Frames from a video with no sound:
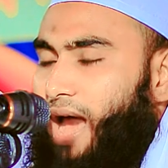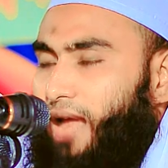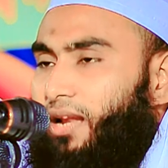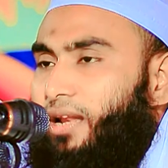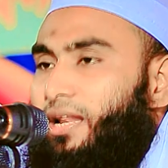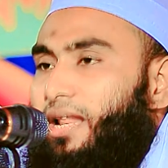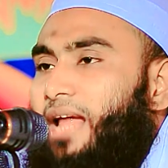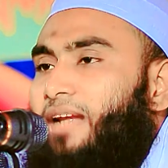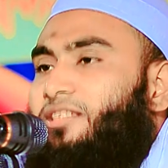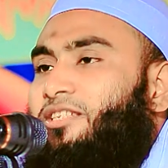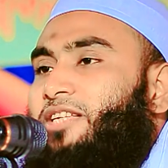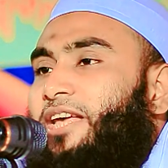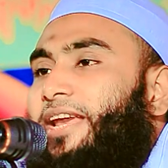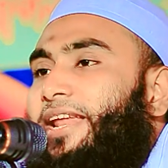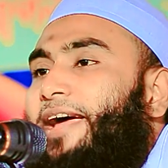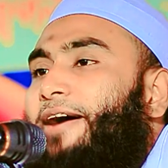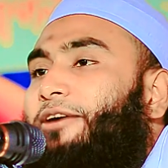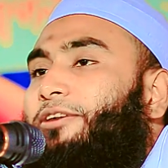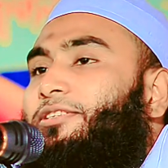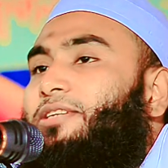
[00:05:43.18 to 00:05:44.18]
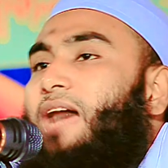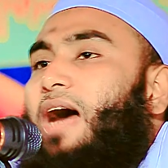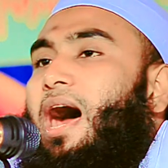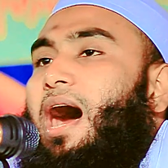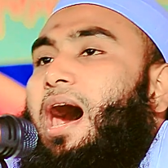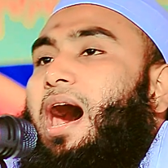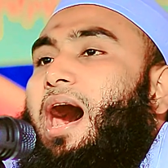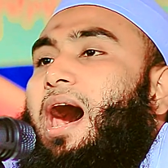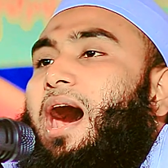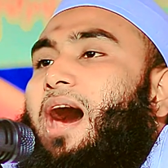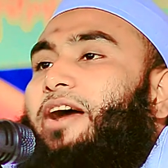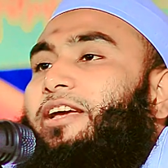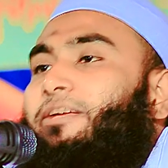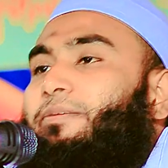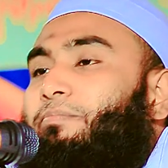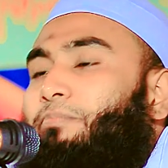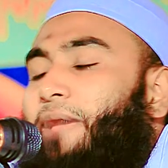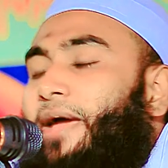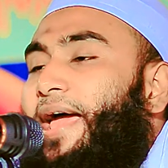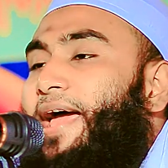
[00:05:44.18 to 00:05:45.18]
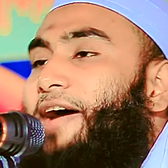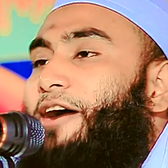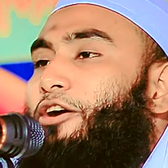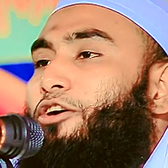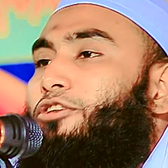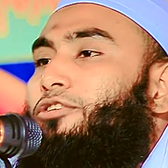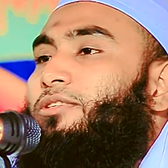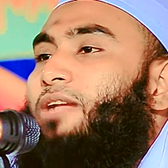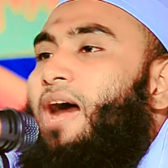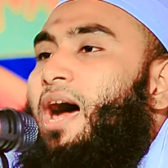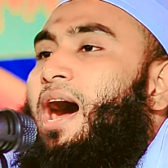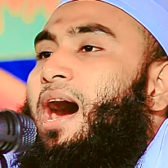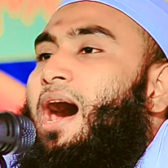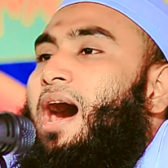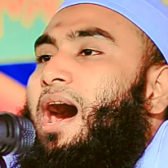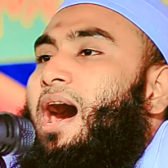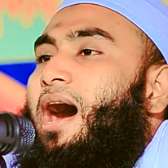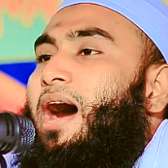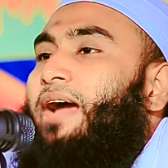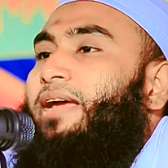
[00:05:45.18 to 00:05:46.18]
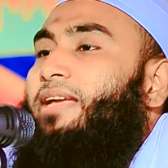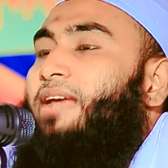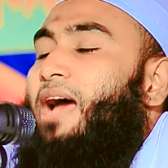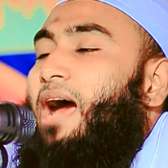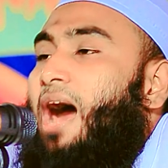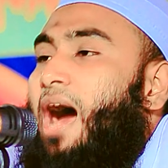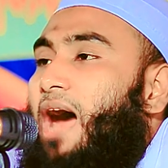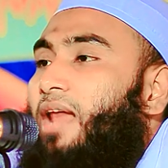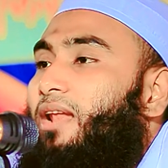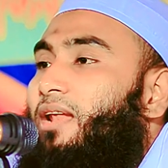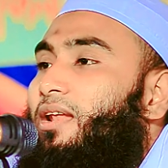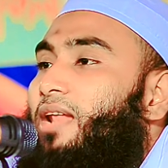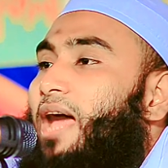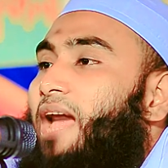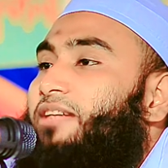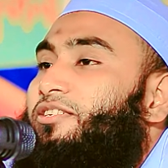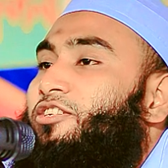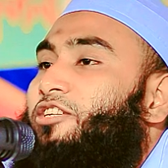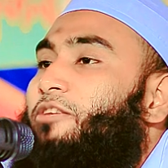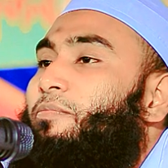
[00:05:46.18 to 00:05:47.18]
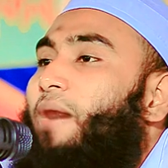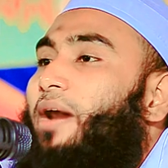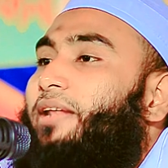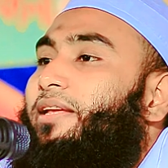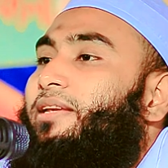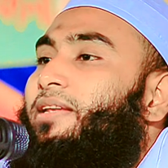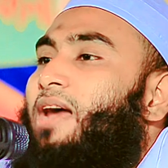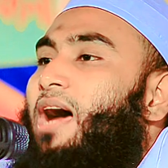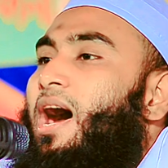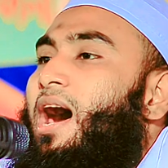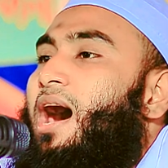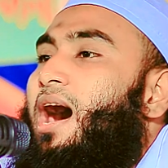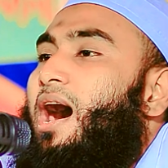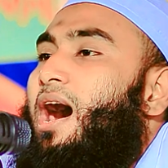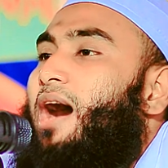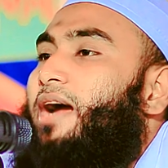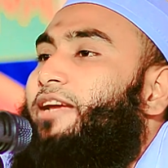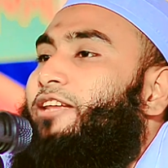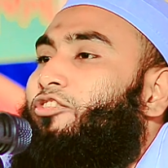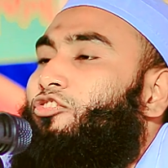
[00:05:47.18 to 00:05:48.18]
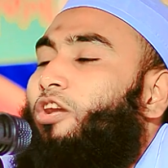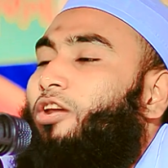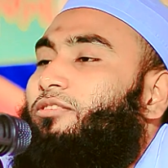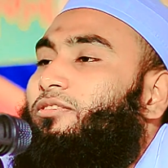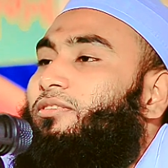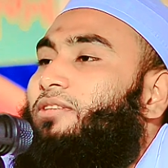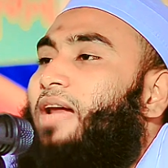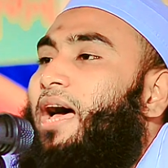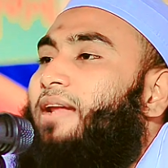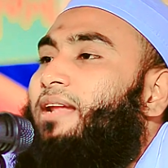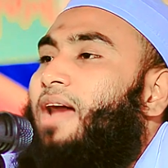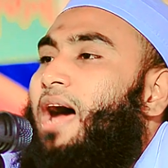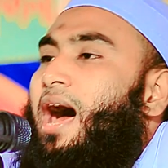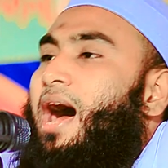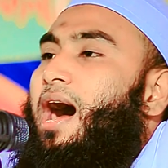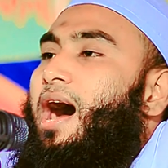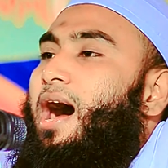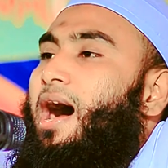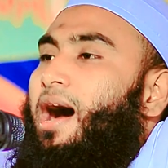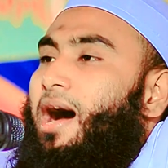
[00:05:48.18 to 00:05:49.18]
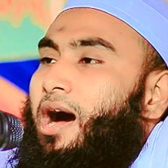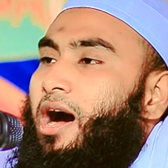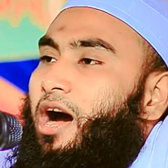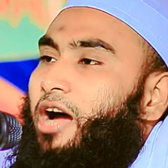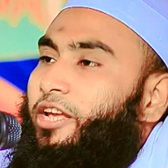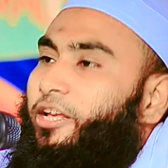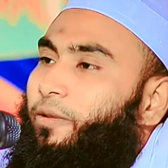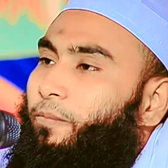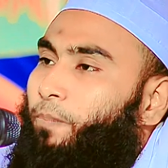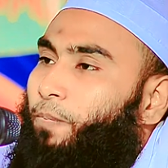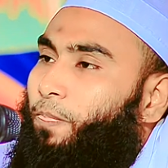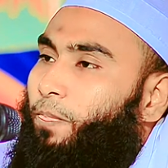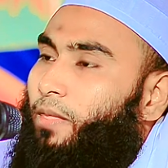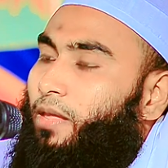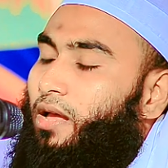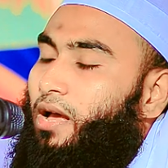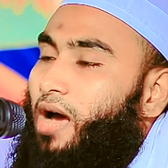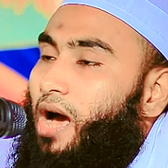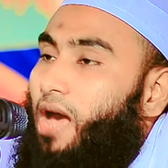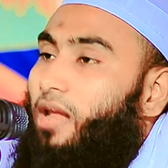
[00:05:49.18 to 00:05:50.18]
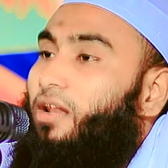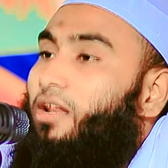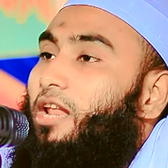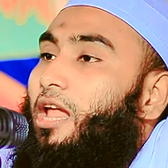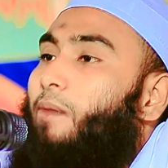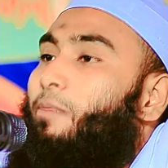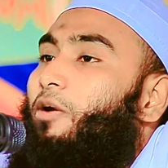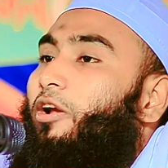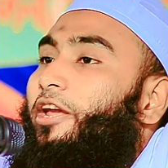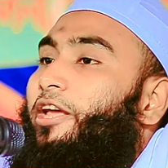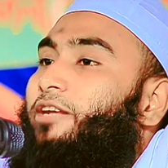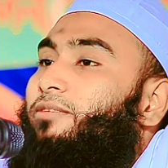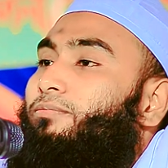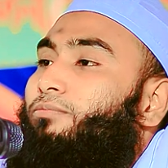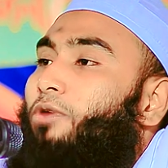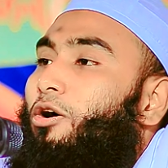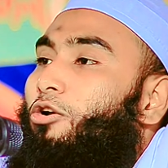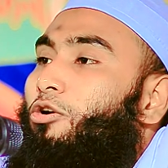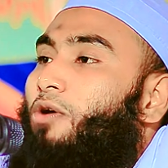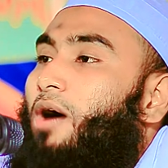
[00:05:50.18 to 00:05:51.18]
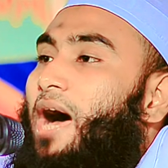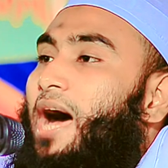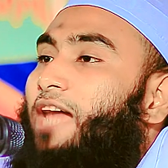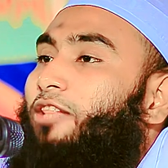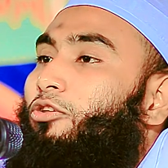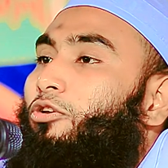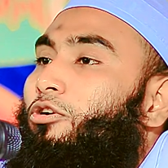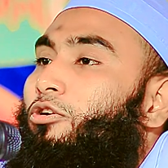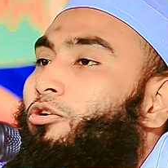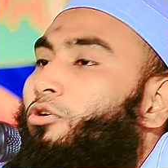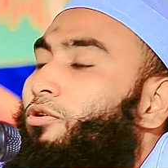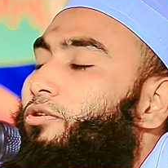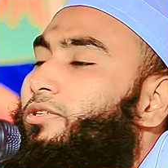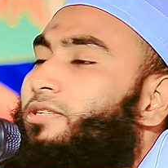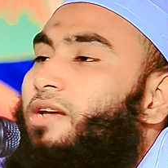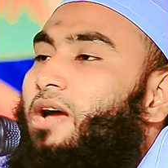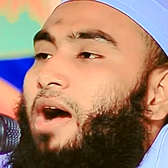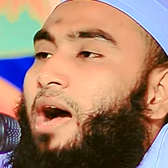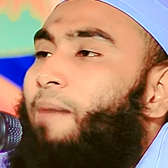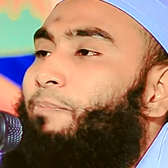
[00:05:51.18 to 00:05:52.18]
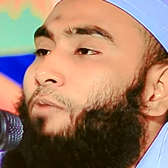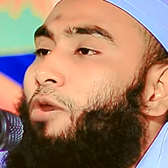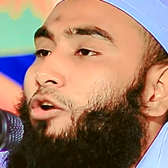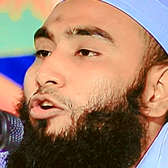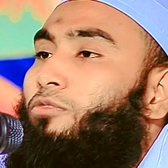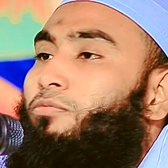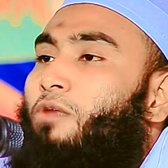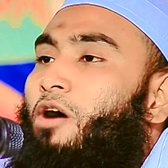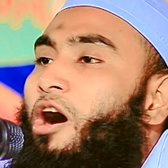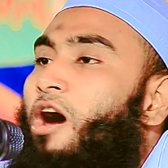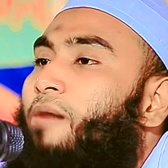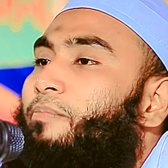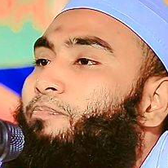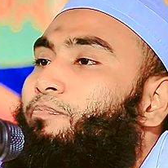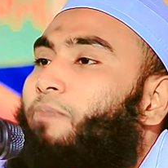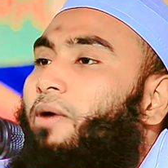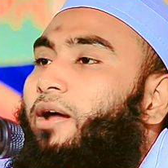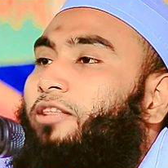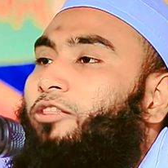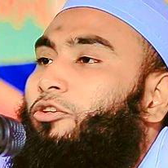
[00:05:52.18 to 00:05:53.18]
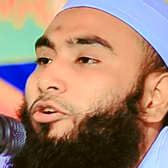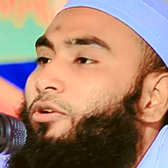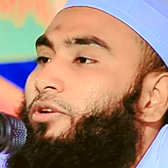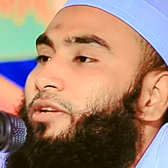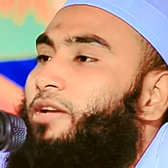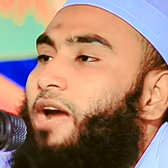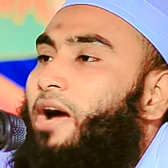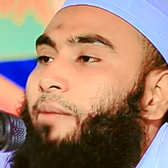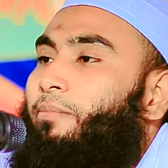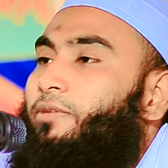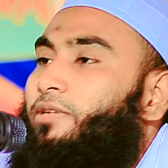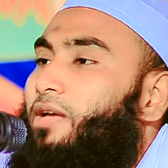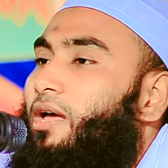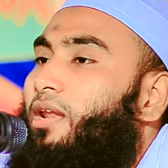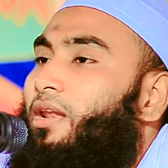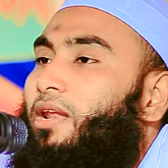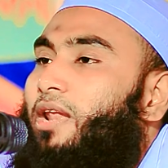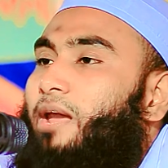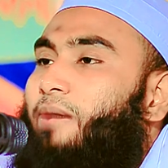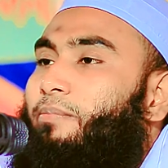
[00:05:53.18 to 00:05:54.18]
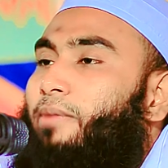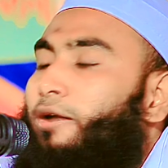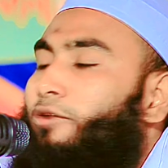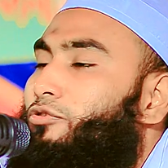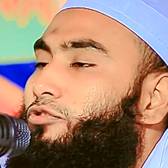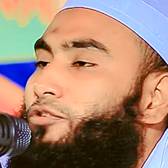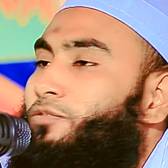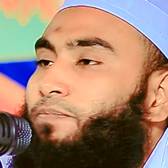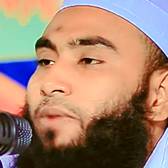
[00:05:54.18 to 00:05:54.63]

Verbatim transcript: আল্লাহর ছেলেও নাই মেয়েও নাই আল্লাহর ঝিমারি নাই তন্দা নাই আল্লাহ বলেন বড় আদর করিয়া বড় মহাব্বাদ করিয়া আমি আল্লাহ মানুষ